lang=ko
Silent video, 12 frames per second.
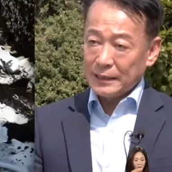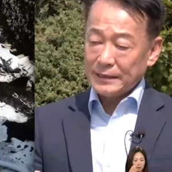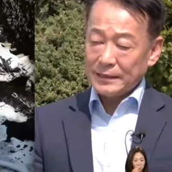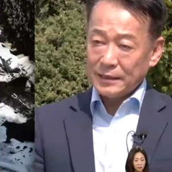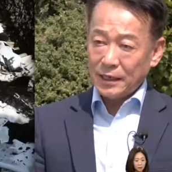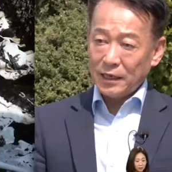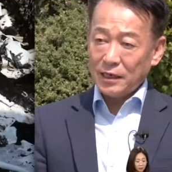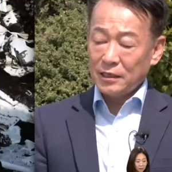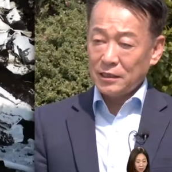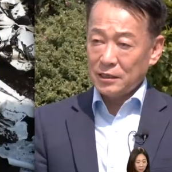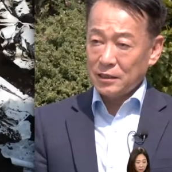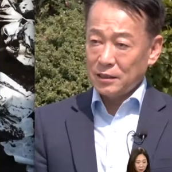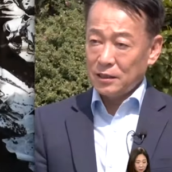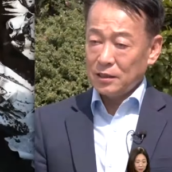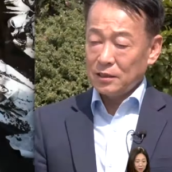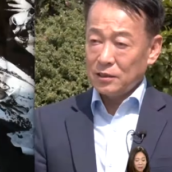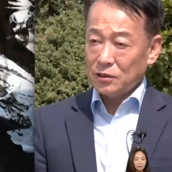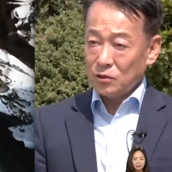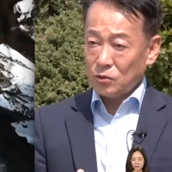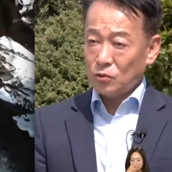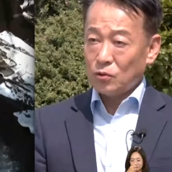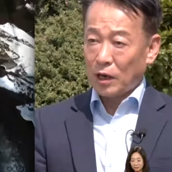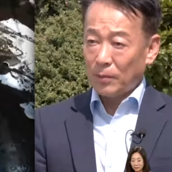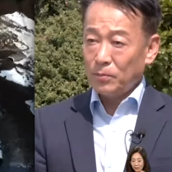쓰레기인지를
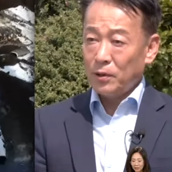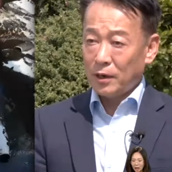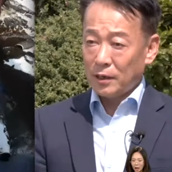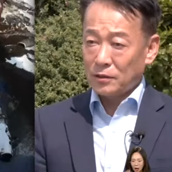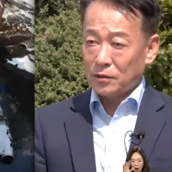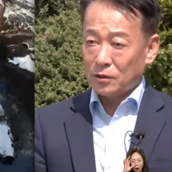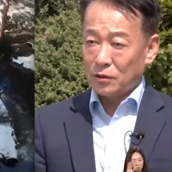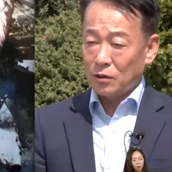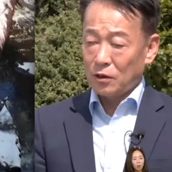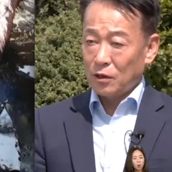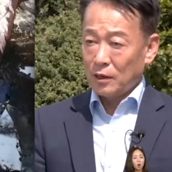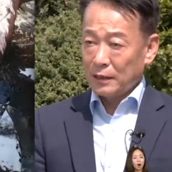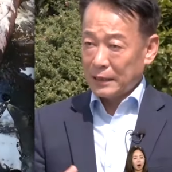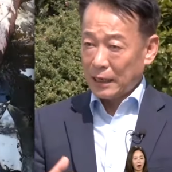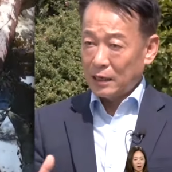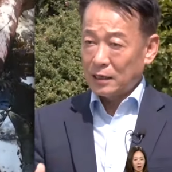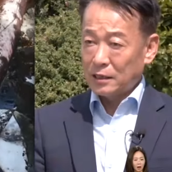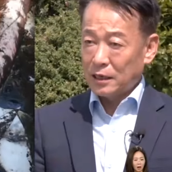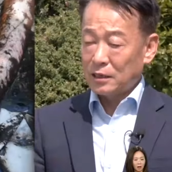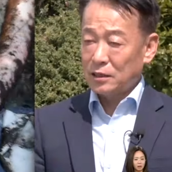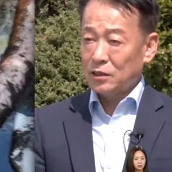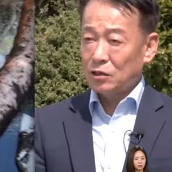스스로 감별해서 대응을 하는.